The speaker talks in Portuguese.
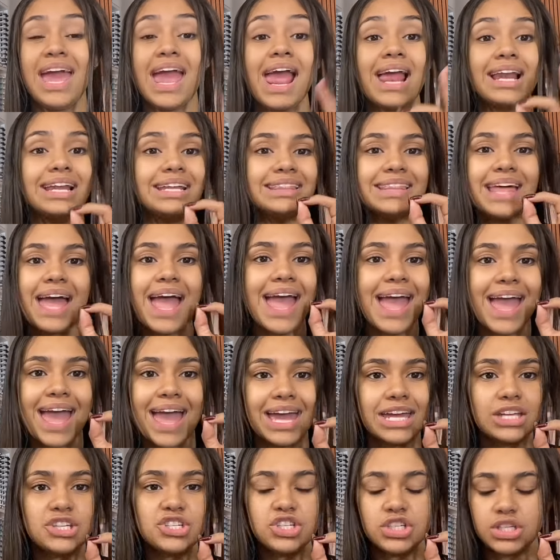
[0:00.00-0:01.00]
Ele
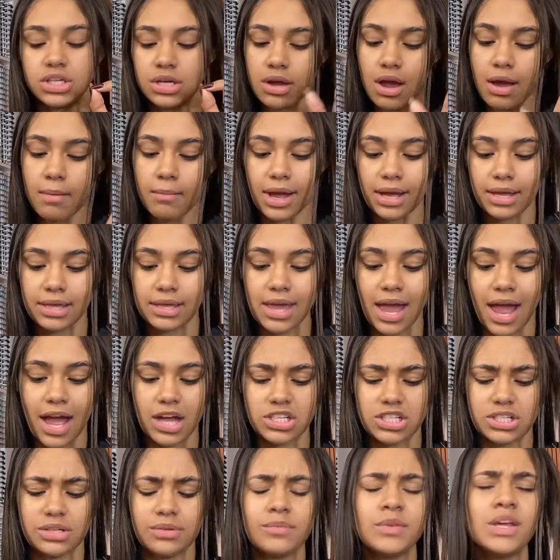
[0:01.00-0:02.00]
derrete a
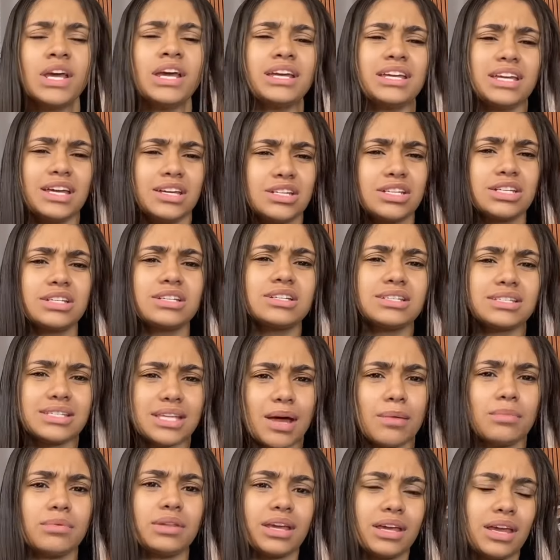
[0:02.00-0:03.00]
maquiagem. E a gente
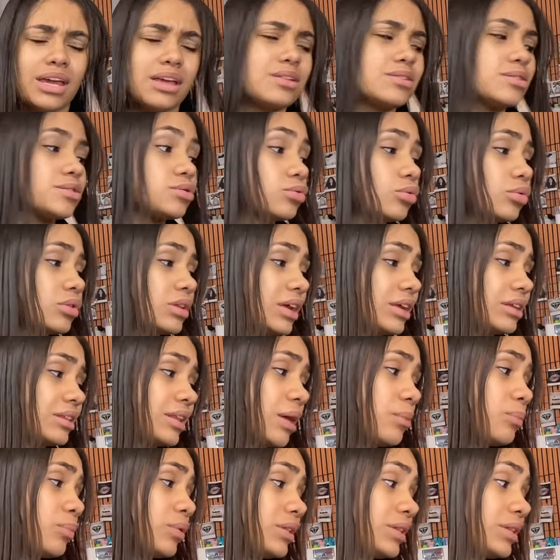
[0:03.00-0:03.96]
sabe, né? Quem estuda em tempo